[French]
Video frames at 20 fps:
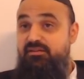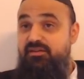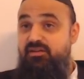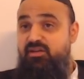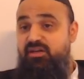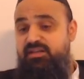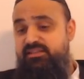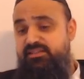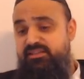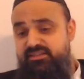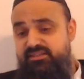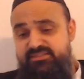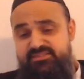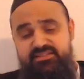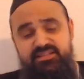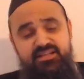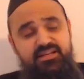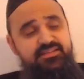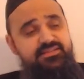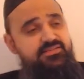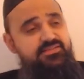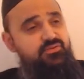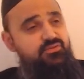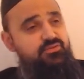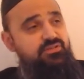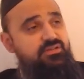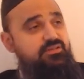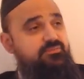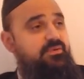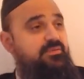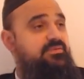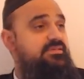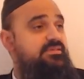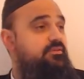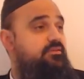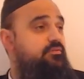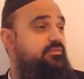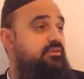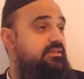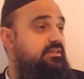Et qu'à l'état initial, c'est solide, même si
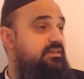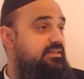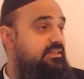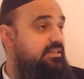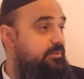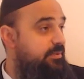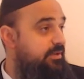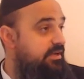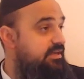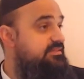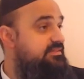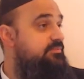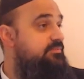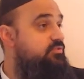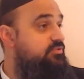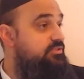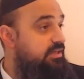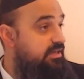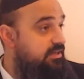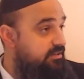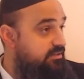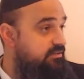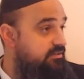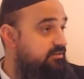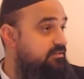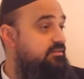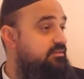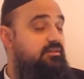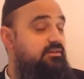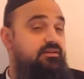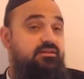ça devient liquide après, c'est mouta.